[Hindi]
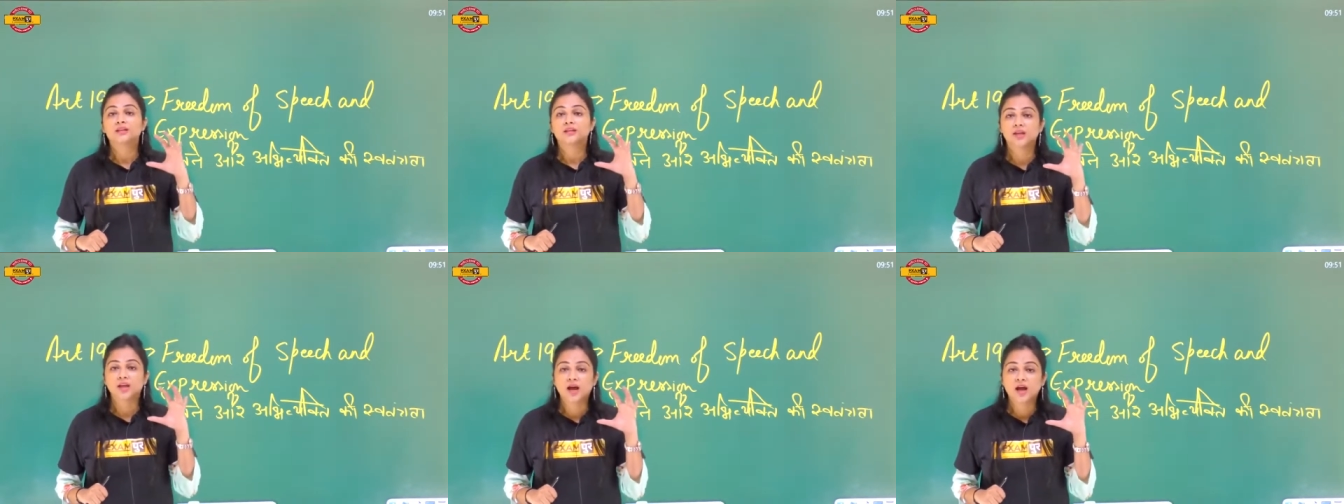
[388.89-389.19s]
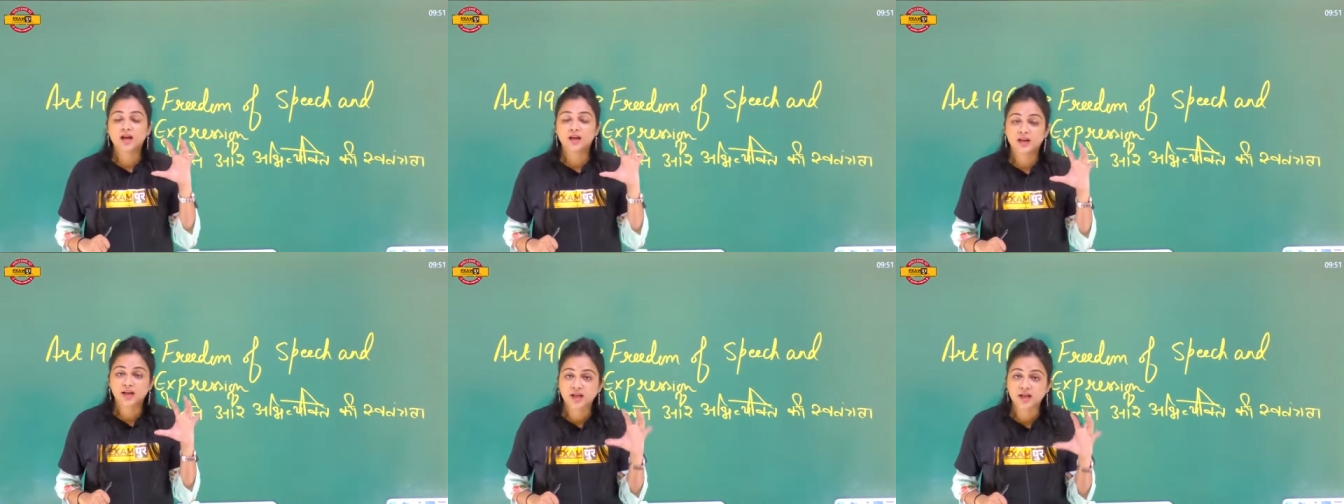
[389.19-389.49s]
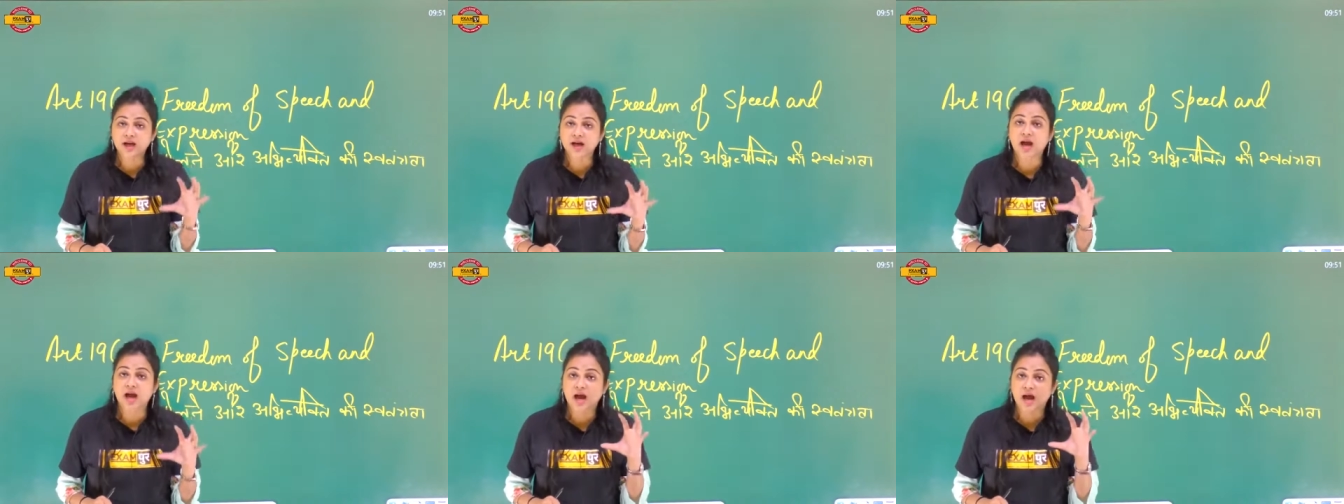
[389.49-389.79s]
या
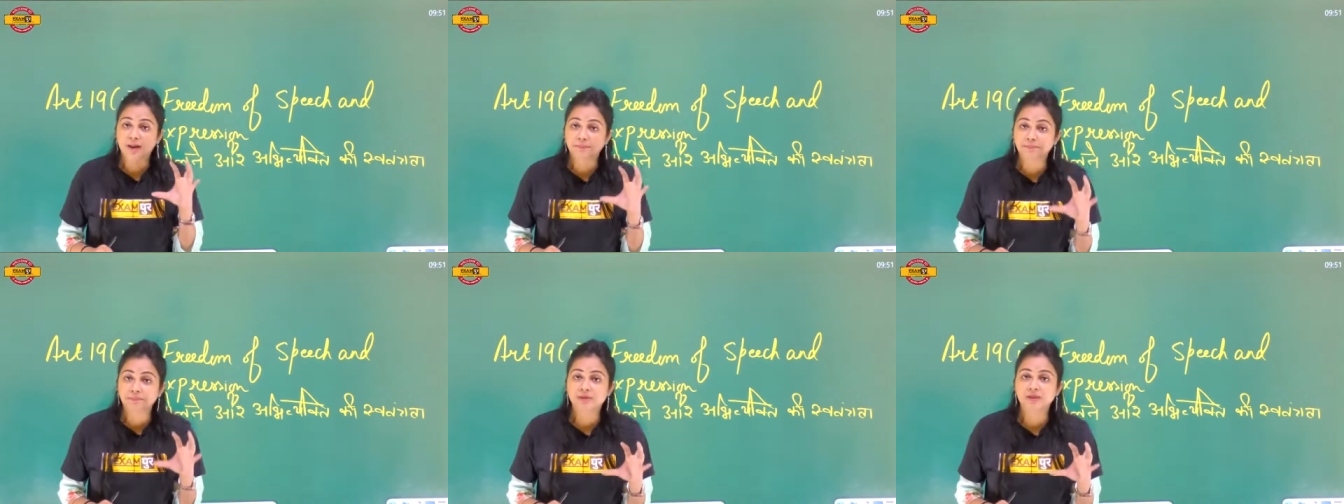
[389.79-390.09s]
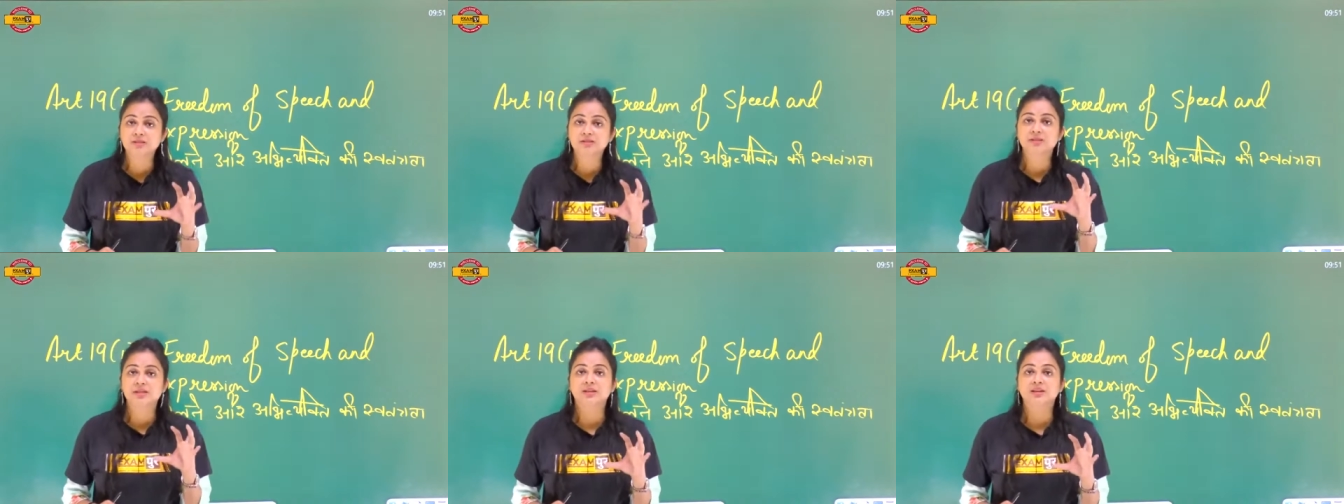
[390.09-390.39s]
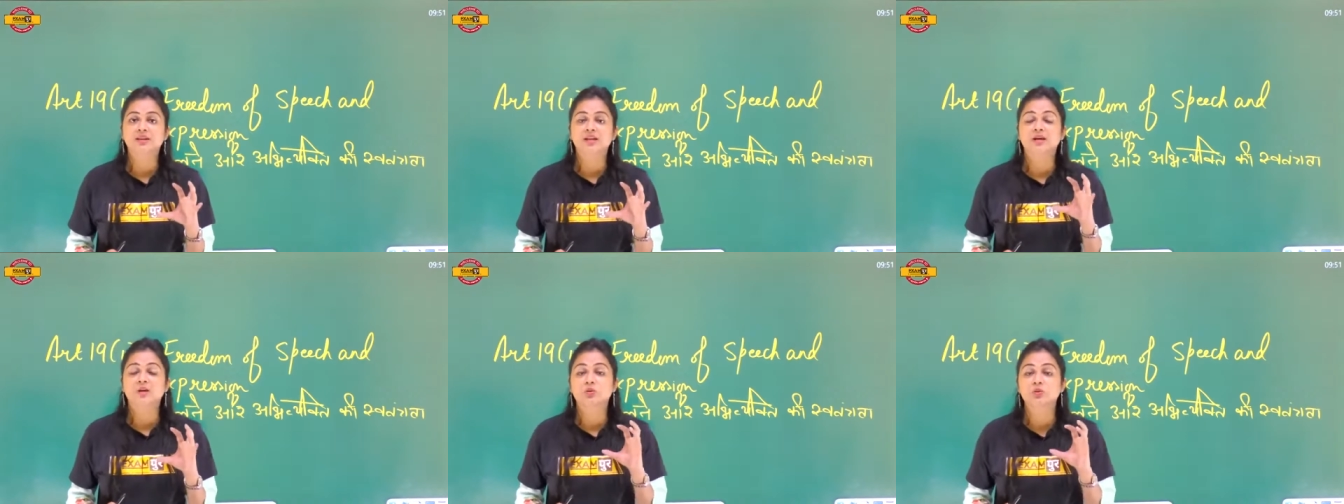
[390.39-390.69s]
अगर आपकी
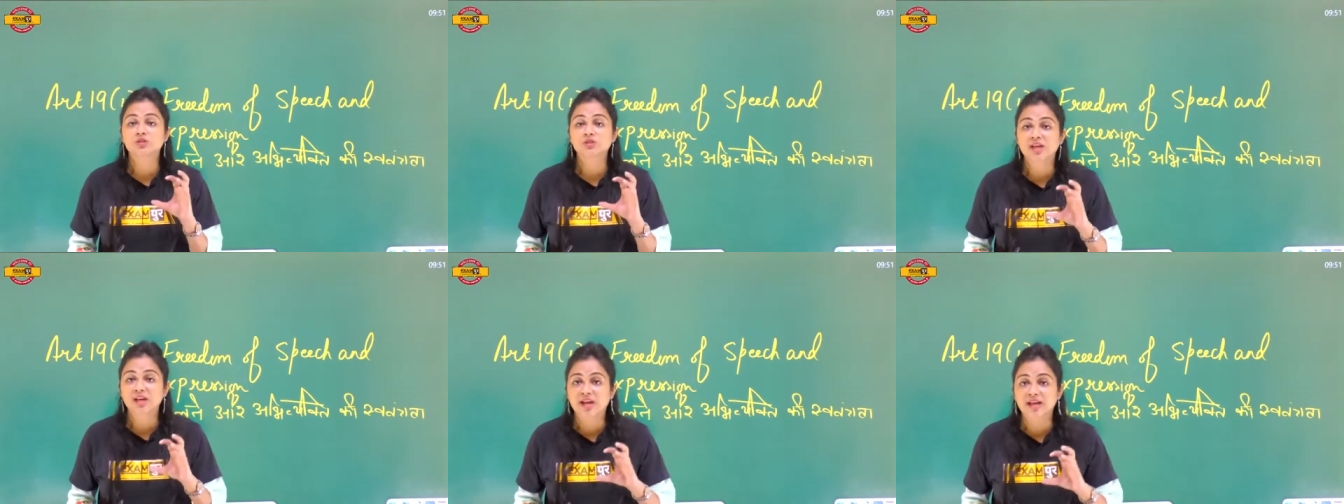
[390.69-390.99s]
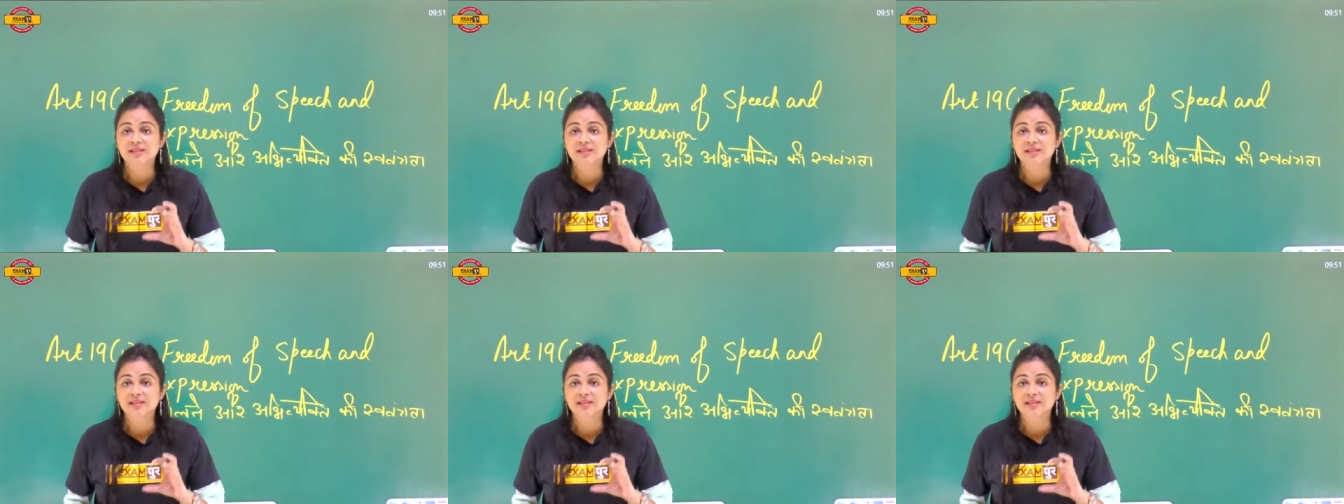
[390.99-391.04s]
जनता कुछ